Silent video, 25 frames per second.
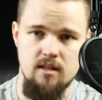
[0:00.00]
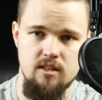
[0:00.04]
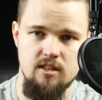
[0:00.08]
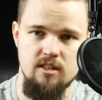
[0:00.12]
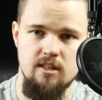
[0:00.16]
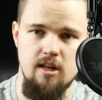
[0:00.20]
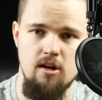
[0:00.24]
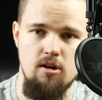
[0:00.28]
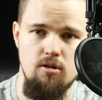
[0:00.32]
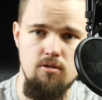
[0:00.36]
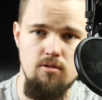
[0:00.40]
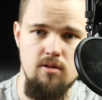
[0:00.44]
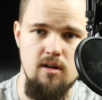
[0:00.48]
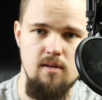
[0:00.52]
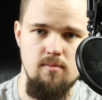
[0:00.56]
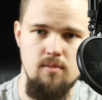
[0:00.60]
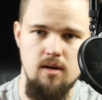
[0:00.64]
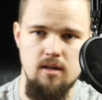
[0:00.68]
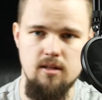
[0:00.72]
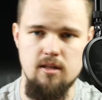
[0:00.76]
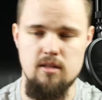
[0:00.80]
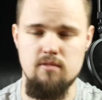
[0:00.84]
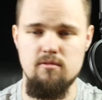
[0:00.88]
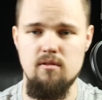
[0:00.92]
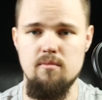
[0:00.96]
Здорово,
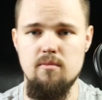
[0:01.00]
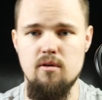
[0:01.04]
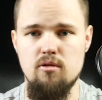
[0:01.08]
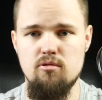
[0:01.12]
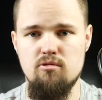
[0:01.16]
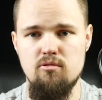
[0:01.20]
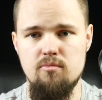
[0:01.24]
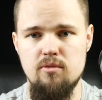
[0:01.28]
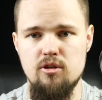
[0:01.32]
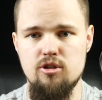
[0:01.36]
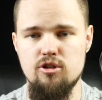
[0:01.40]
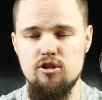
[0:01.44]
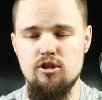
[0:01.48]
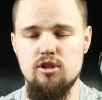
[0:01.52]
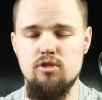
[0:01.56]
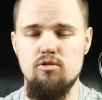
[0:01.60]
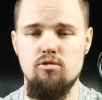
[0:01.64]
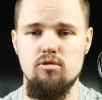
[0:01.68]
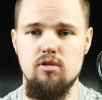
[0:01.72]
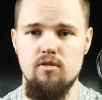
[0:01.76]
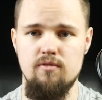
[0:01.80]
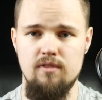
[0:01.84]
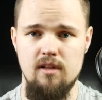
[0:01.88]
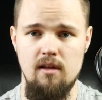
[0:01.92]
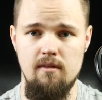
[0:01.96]
комрады, с вами Аргумент
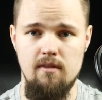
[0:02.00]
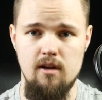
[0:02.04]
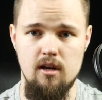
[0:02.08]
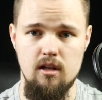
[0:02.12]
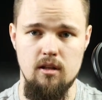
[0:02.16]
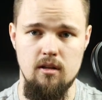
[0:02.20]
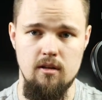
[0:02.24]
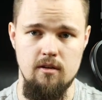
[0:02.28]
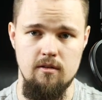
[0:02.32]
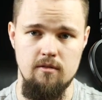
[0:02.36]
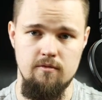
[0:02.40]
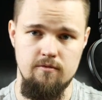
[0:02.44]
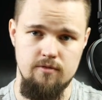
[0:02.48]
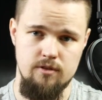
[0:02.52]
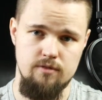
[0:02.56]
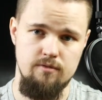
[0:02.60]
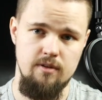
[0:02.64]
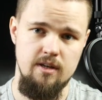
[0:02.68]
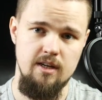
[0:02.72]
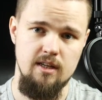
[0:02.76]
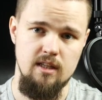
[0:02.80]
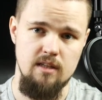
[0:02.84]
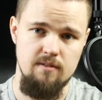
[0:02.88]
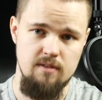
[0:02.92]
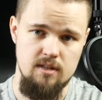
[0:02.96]
600, и вы, наверное, в
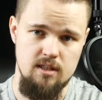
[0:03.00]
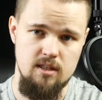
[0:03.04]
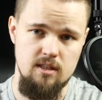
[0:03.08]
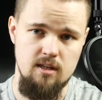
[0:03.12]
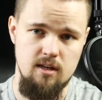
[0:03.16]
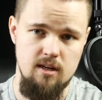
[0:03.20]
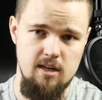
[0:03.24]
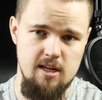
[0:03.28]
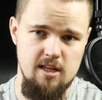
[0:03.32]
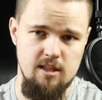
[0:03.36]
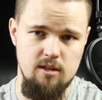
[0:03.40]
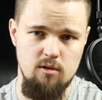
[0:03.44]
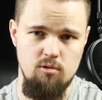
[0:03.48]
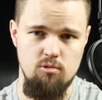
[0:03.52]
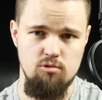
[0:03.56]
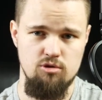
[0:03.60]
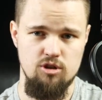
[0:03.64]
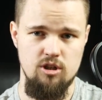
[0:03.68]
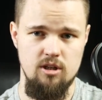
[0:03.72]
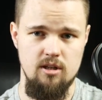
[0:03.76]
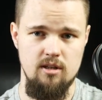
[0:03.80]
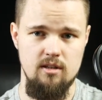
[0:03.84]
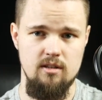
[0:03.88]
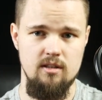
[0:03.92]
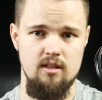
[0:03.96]
своих новостных лентах
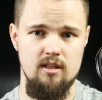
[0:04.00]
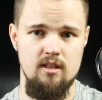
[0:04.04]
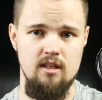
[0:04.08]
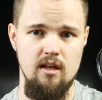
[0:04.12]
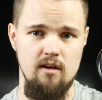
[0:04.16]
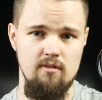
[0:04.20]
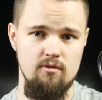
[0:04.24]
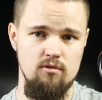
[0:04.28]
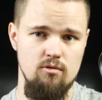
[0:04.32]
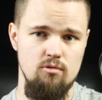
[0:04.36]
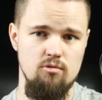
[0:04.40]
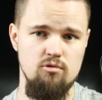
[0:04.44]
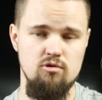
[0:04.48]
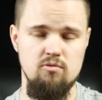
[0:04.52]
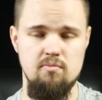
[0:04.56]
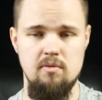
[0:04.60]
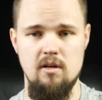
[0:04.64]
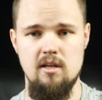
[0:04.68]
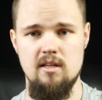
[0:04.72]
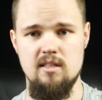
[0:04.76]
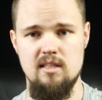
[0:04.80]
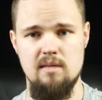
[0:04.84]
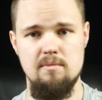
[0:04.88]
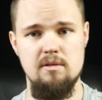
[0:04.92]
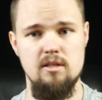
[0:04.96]
уже давно
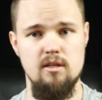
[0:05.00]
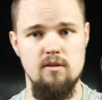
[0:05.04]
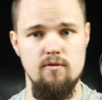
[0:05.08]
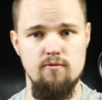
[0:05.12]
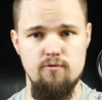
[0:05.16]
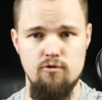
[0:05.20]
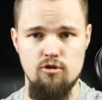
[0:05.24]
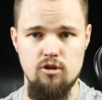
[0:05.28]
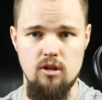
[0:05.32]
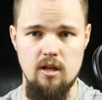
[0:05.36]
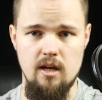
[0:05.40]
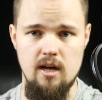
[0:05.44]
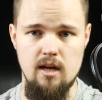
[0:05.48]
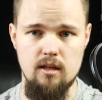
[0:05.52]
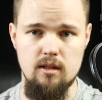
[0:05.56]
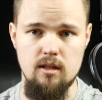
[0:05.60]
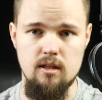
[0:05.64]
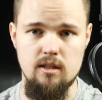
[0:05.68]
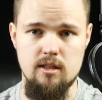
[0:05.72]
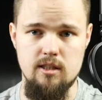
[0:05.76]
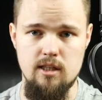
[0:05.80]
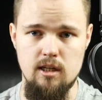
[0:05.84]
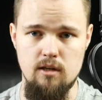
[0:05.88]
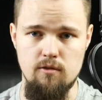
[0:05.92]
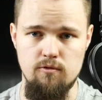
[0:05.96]
успели заметить вот
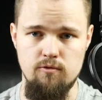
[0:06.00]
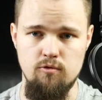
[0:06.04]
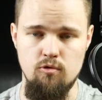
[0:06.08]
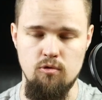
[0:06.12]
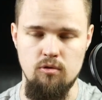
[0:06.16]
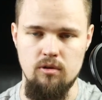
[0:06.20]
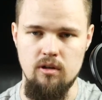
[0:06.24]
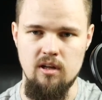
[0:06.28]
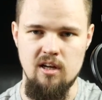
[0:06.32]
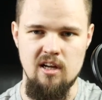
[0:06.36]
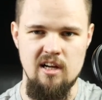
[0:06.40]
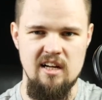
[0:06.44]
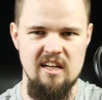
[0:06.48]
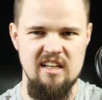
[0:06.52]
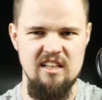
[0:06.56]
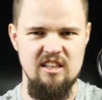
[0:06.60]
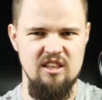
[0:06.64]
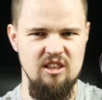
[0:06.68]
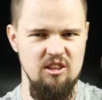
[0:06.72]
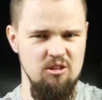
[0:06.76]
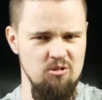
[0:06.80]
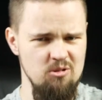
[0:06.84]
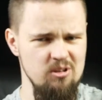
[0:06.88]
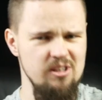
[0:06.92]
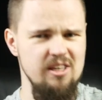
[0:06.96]
этот телефон.
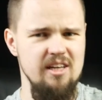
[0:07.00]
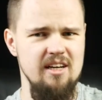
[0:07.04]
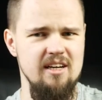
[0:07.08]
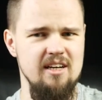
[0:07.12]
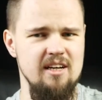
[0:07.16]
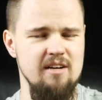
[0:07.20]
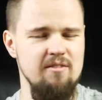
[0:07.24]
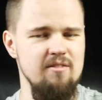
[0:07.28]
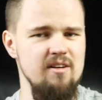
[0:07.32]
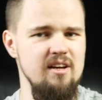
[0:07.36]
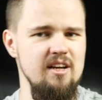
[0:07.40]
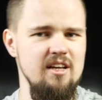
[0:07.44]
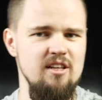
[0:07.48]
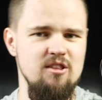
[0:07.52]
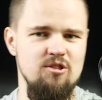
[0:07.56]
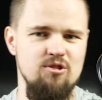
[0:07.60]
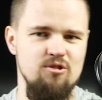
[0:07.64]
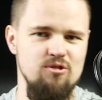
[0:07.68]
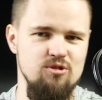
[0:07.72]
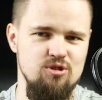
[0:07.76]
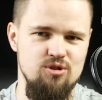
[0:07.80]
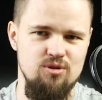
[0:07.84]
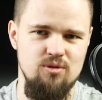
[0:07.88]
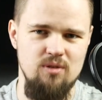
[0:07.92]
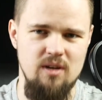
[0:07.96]
Nokia говорит
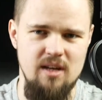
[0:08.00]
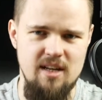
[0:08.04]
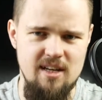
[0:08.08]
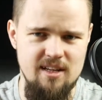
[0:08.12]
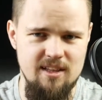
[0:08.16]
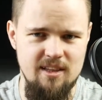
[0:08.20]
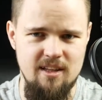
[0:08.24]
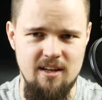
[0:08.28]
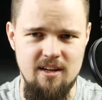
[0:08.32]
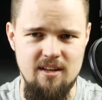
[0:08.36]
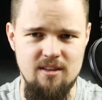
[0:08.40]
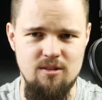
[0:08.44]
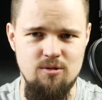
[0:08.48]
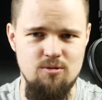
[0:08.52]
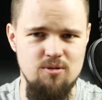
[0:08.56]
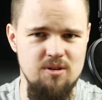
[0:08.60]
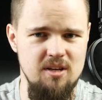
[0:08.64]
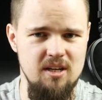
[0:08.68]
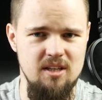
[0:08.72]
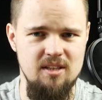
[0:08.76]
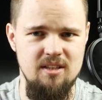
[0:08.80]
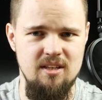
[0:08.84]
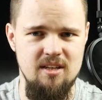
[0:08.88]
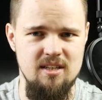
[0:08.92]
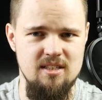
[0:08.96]
то, что это
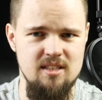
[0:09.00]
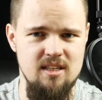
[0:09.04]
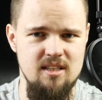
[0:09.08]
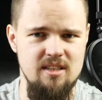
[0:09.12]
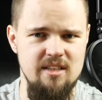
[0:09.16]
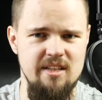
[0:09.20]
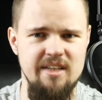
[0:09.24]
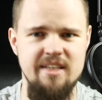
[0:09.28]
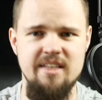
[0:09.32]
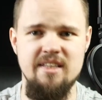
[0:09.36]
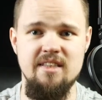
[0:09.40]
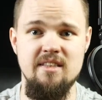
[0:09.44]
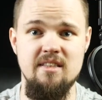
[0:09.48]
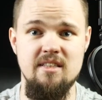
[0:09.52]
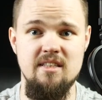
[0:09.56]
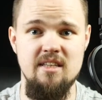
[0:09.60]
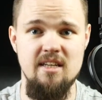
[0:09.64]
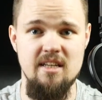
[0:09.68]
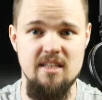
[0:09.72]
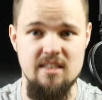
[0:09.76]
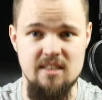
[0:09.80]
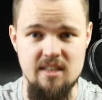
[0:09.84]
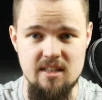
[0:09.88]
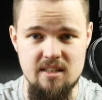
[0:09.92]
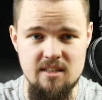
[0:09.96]
Nokia
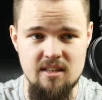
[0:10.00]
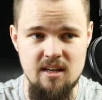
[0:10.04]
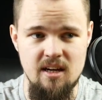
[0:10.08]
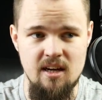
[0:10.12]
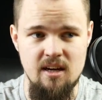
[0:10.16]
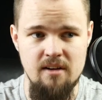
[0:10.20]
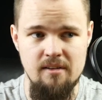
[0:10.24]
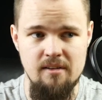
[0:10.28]
3310.